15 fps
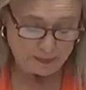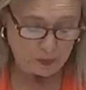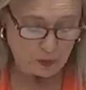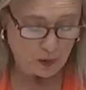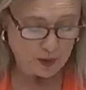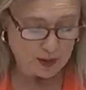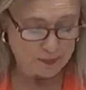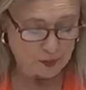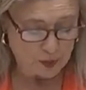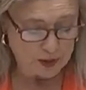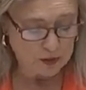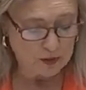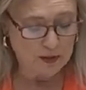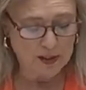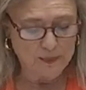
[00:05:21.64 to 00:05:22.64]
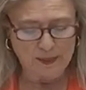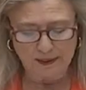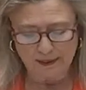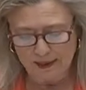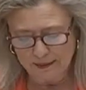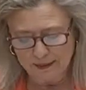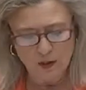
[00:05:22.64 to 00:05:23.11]
por lo que el proyecto de
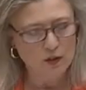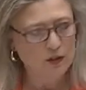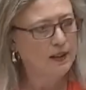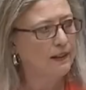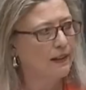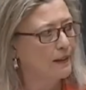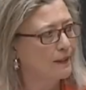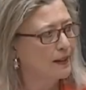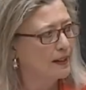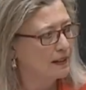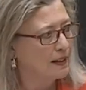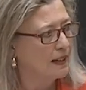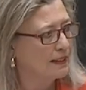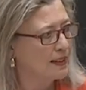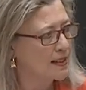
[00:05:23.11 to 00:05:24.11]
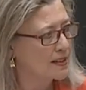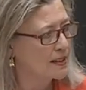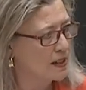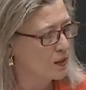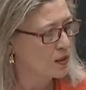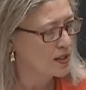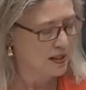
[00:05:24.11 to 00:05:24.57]
reparcelación quedaba
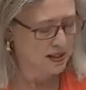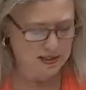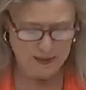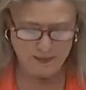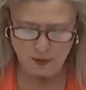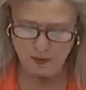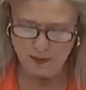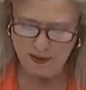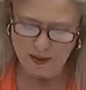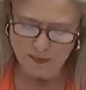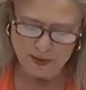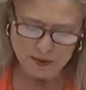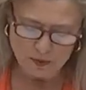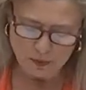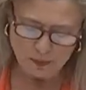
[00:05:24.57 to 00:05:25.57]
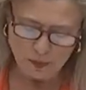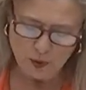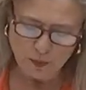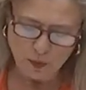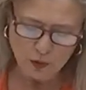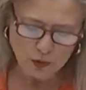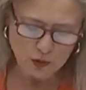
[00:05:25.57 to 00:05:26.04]
atrasado hasta que se aprobara el mismo.
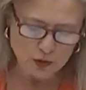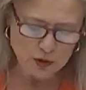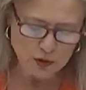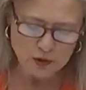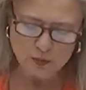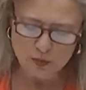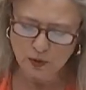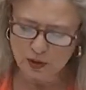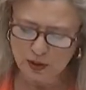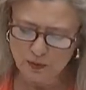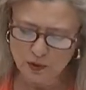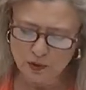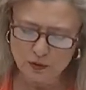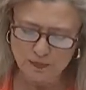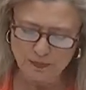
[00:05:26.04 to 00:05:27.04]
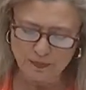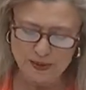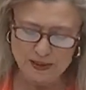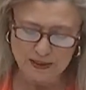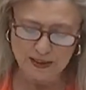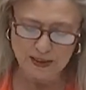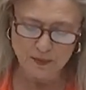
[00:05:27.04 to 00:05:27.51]
Bueno, por todo y otros motivos
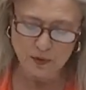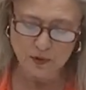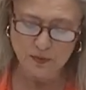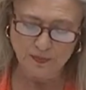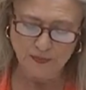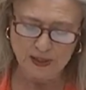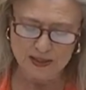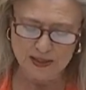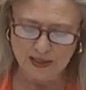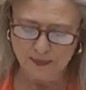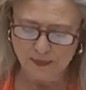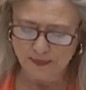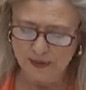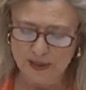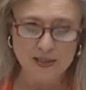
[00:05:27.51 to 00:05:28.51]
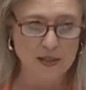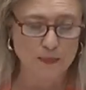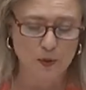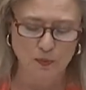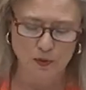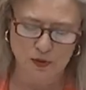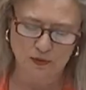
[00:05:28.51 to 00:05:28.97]
presentamos esta,
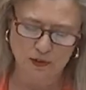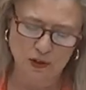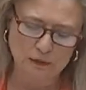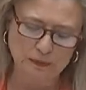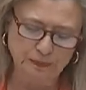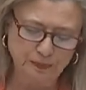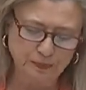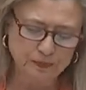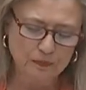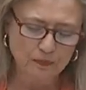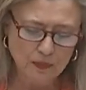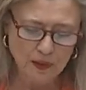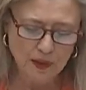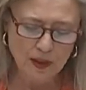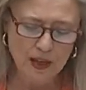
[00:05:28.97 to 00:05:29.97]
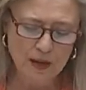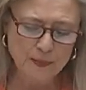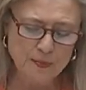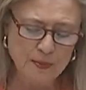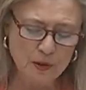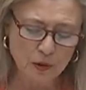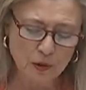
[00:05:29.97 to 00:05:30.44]
esta proposición. El
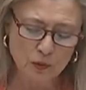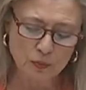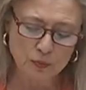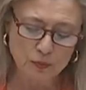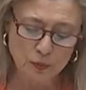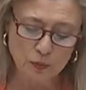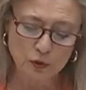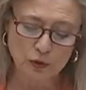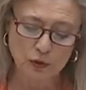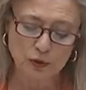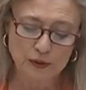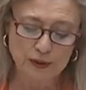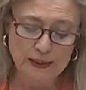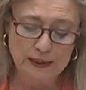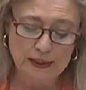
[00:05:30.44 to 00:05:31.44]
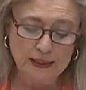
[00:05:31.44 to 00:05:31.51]
primer punto